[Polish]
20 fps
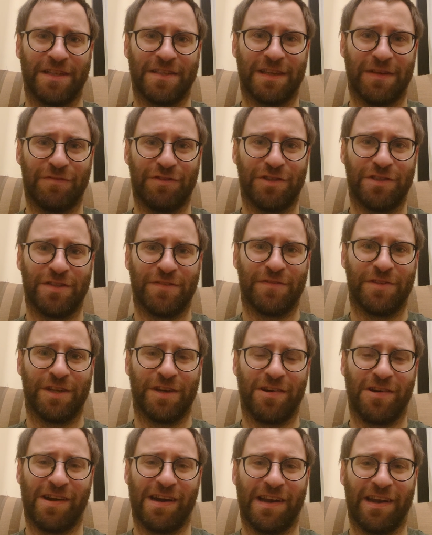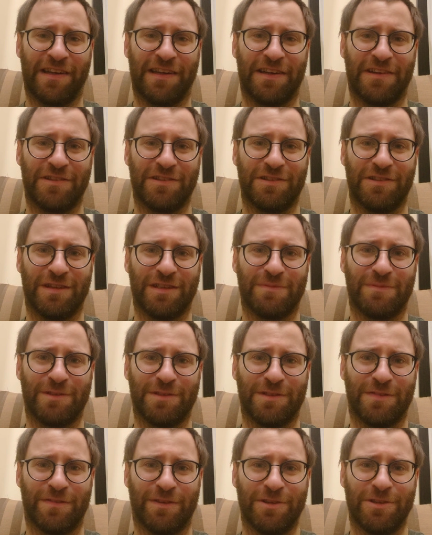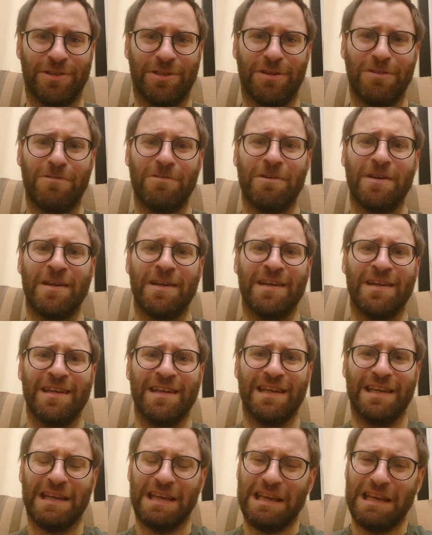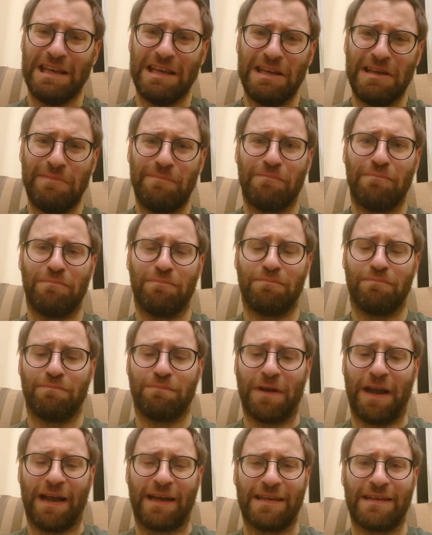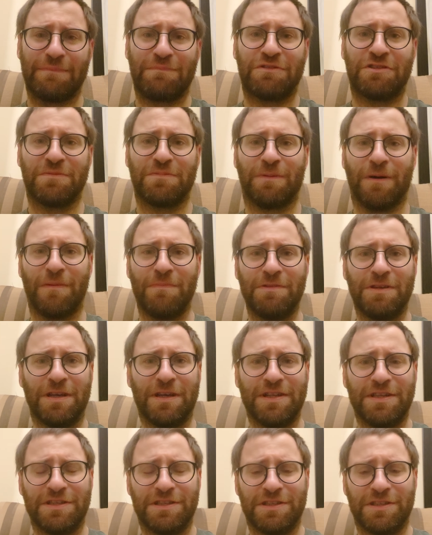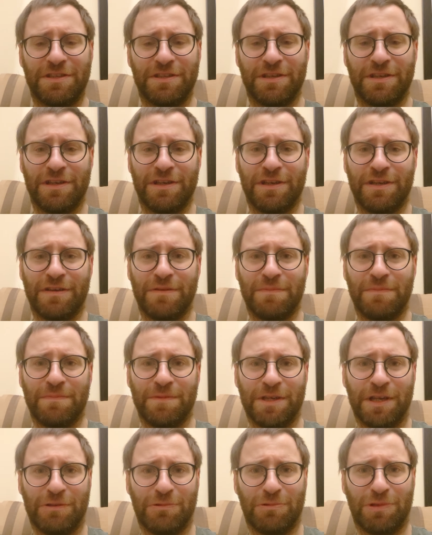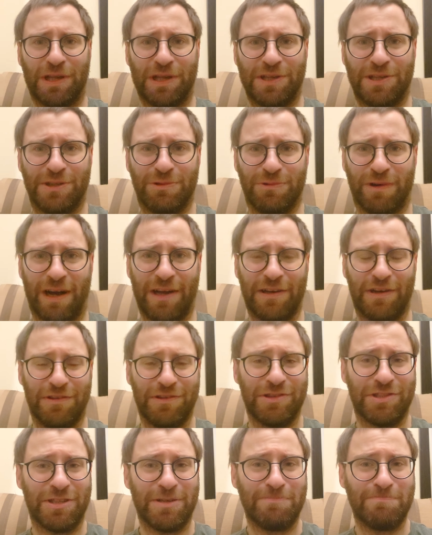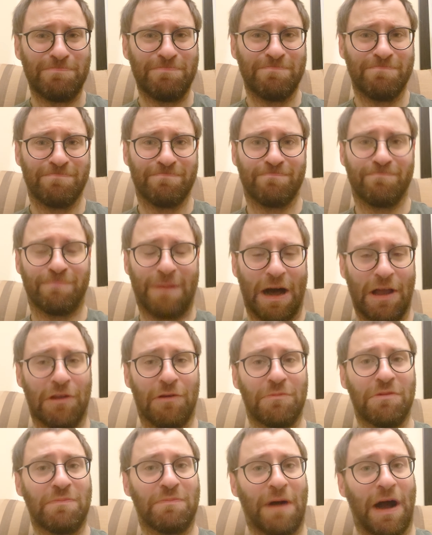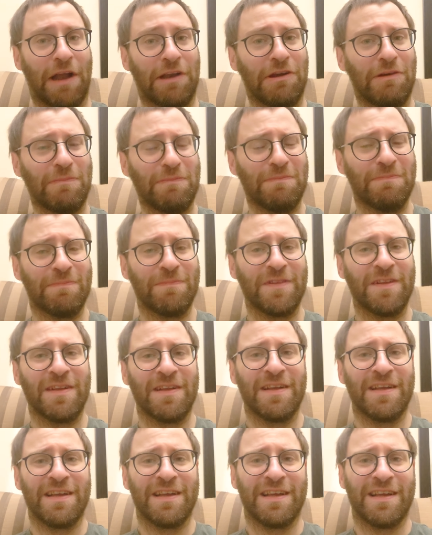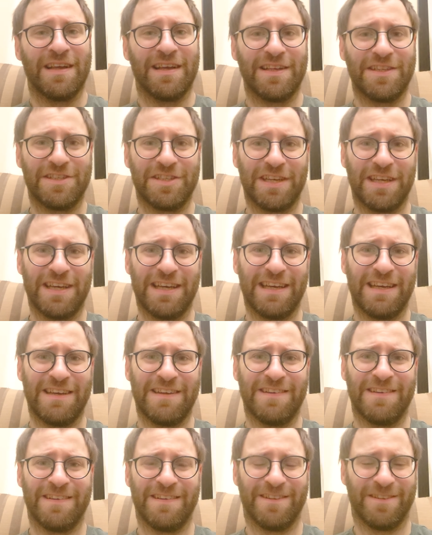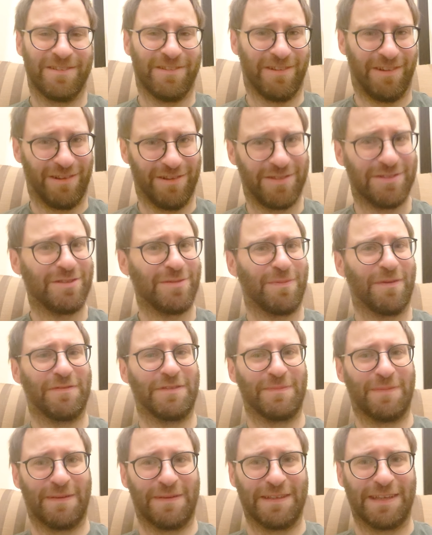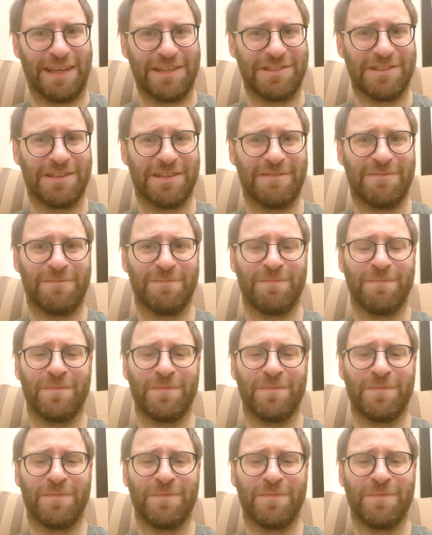jak zawsze ze wszechogarniającą nas masowością i pragnę przypomnieć y, mnie tutaj słuchającym, panom i paniom, że, o co pewnie pamiętacie,